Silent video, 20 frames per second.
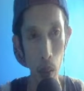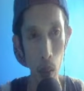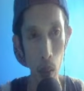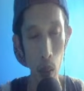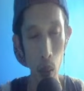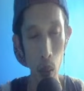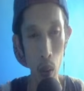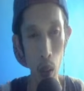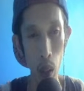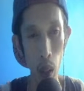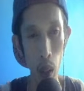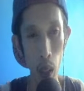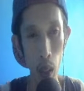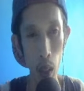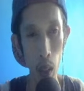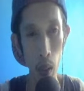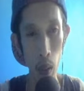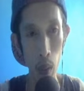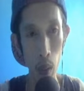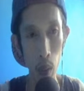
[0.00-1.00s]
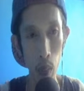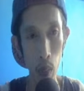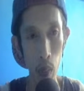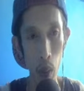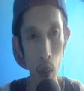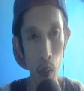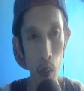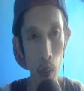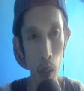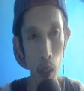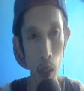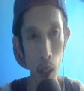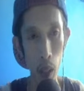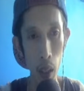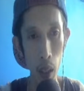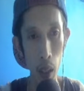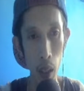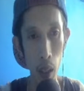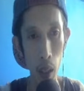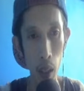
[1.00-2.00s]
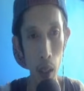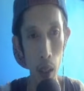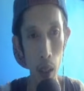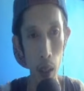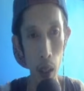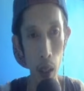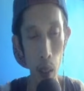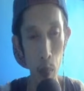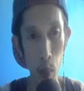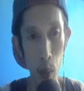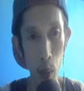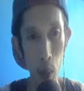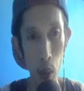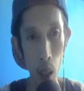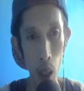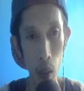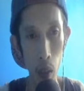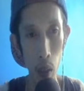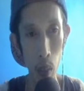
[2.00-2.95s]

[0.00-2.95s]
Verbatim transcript: Google for free. Type nyo lang